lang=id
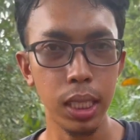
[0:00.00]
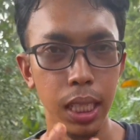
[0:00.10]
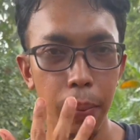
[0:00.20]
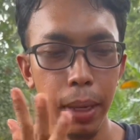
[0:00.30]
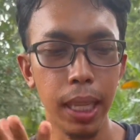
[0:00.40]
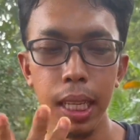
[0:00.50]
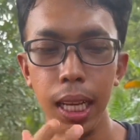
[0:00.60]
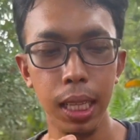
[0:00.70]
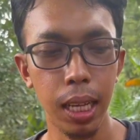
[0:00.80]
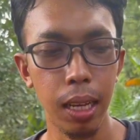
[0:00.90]
Dia beda
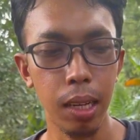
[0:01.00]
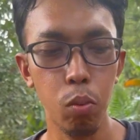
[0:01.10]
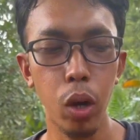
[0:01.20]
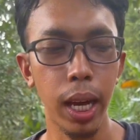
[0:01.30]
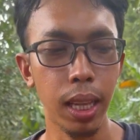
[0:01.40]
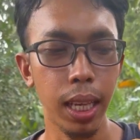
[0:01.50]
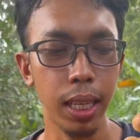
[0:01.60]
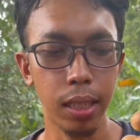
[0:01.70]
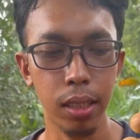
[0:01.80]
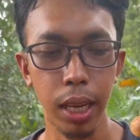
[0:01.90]
dengan buah yang lain
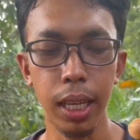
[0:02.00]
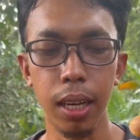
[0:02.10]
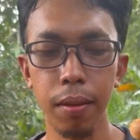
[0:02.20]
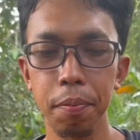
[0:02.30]
guys. Enak.